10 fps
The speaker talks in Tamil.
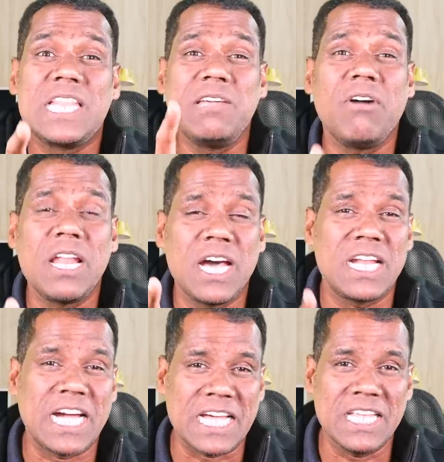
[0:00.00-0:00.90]

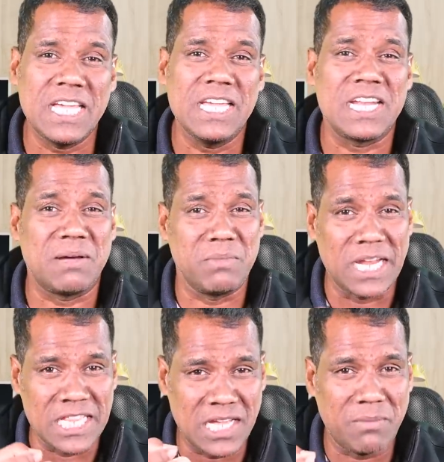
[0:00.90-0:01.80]
திவாலான கதை
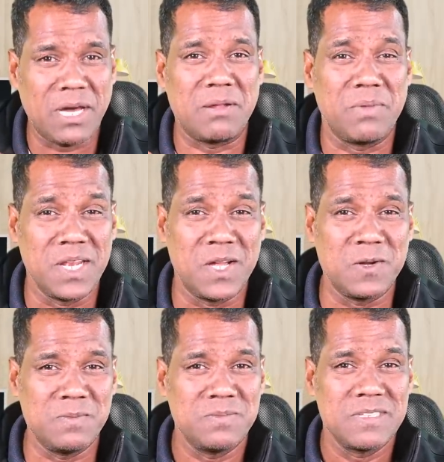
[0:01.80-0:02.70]
நம்மில் அதிகமான
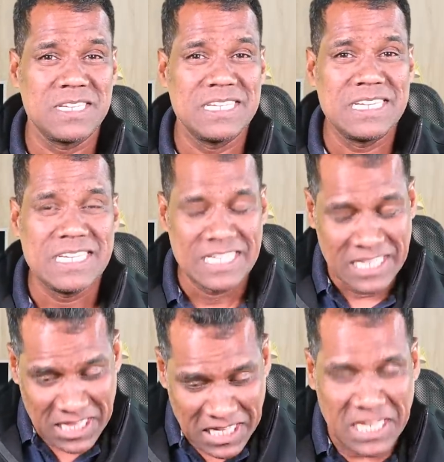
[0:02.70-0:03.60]
பேருக்கும்
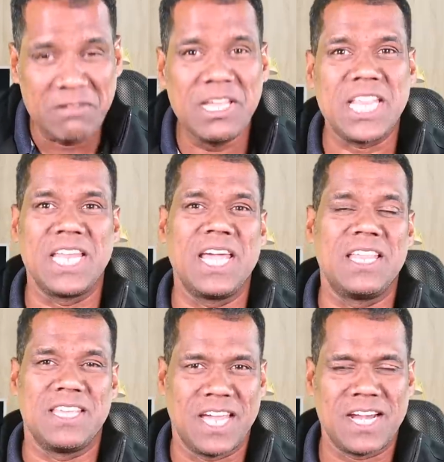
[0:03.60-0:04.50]
தெரியவே
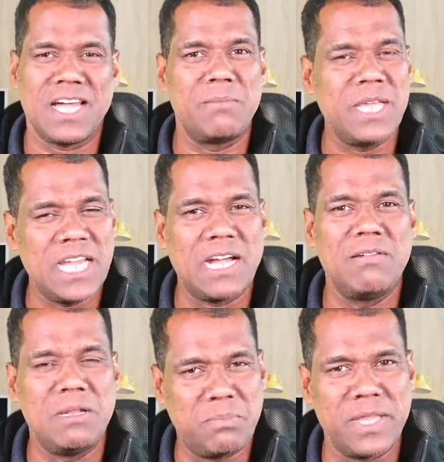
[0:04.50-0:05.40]
தெரியாது ஏன்னா
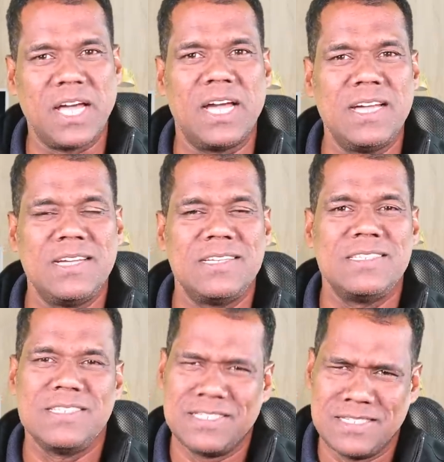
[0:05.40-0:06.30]
அமெரிக்காவில் இப்போதான்
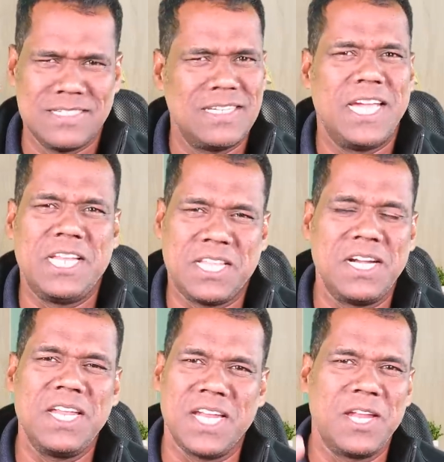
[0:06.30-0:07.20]
எயிட்
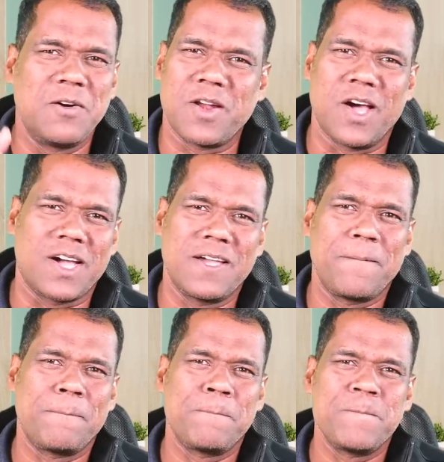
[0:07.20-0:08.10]
தேர்ட்டி நைன் ஓ கிளாக்
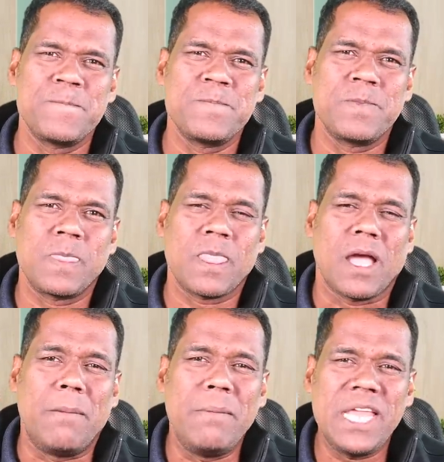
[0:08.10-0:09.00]

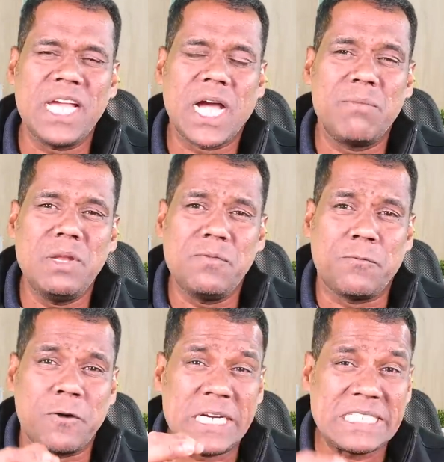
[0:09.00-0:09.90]
அமெரிக்காவின்
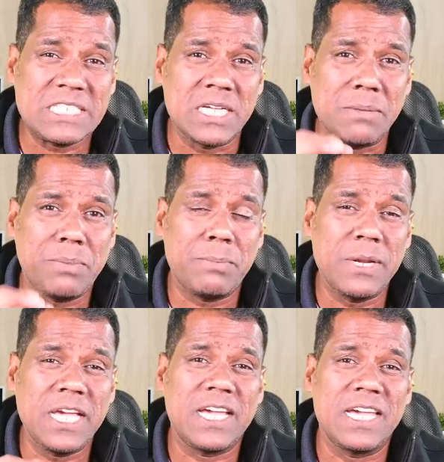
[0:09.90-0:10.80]
ஃபர்ஸ்ட்
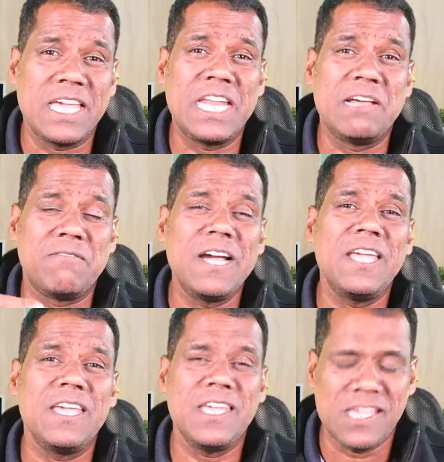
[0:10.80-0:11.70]
ரிப்பப்ளிக் என்ற
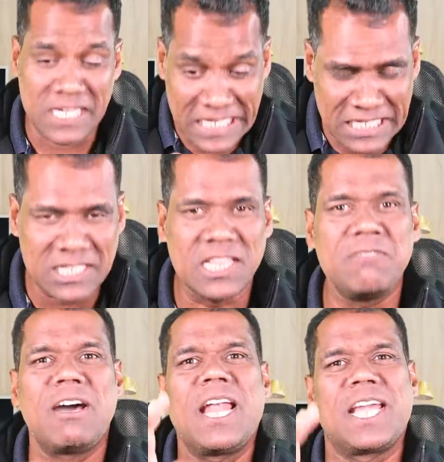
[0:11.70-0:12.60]
வங்கி இன்று
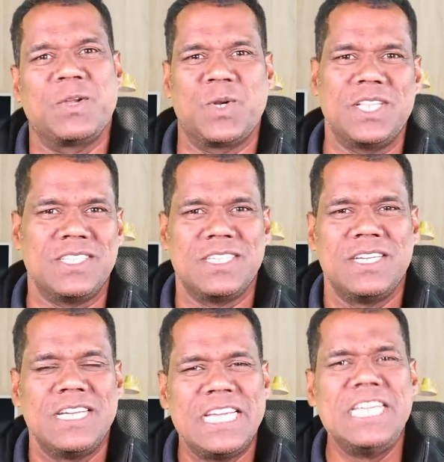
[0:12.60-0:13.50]
திவாலாகியுள்ளது
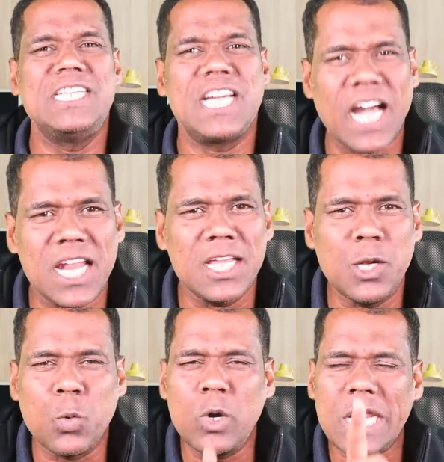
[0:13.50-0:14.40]
இன்று
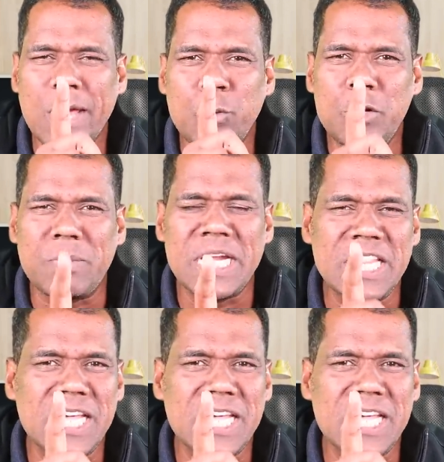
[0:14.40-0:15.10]
காலையில் ஒரே ஒரு மணி